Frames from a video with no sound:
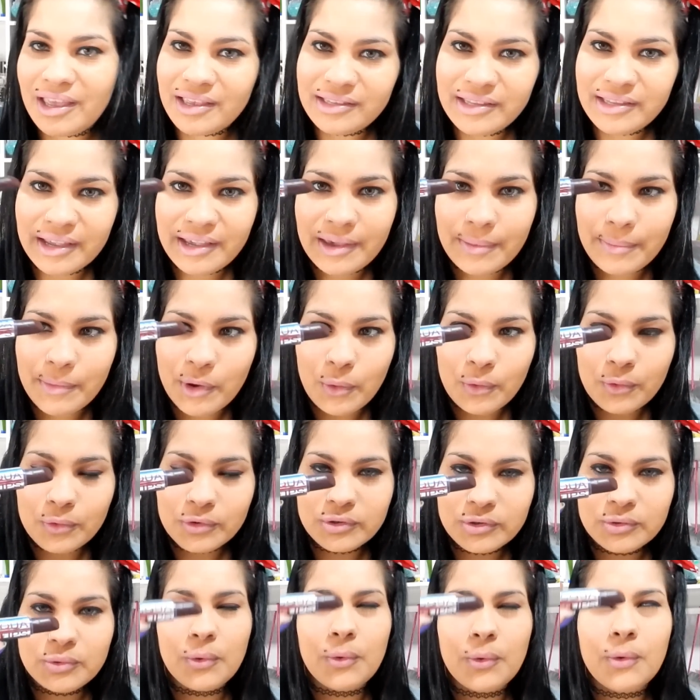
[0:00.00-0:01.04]
Esse aqui meu
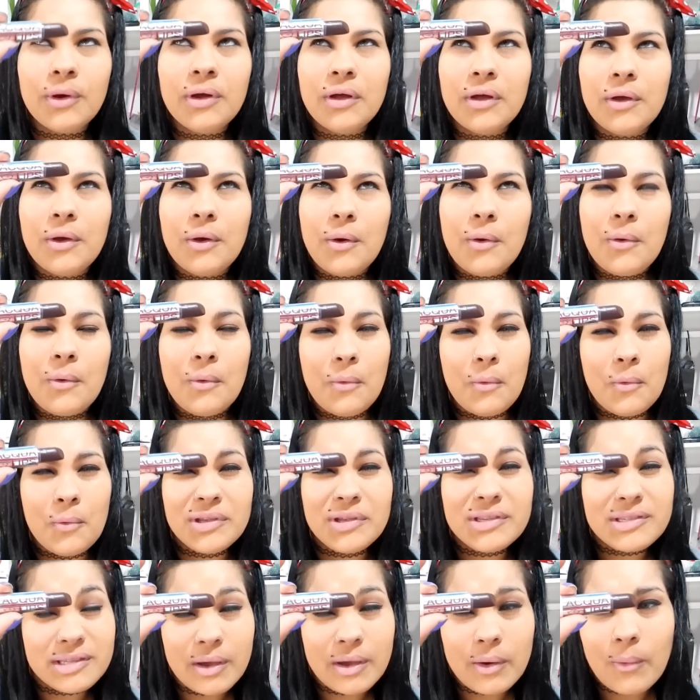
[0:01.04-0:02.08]
custou
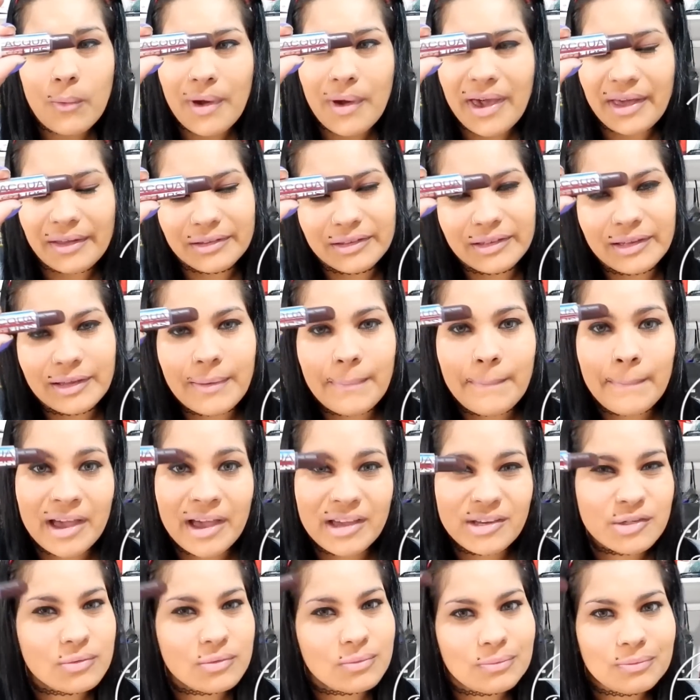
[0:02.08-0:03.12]
1,50,
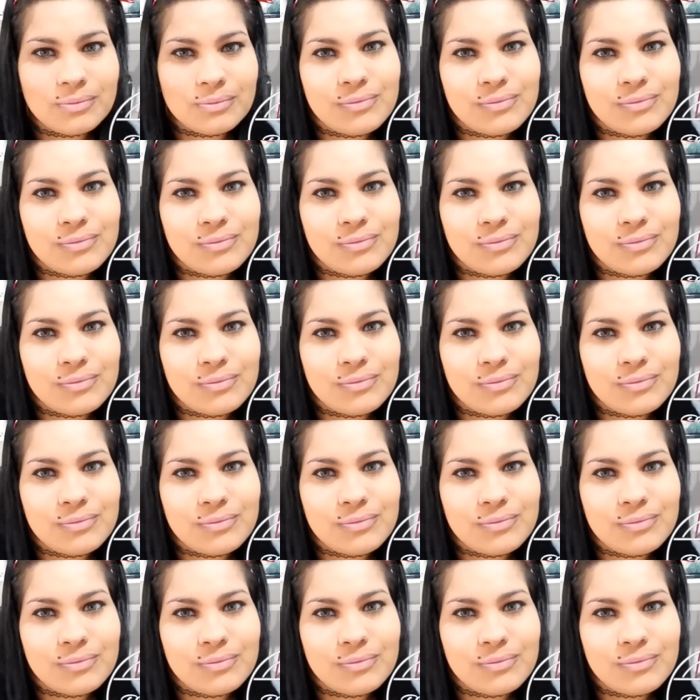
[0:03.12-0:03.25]
mas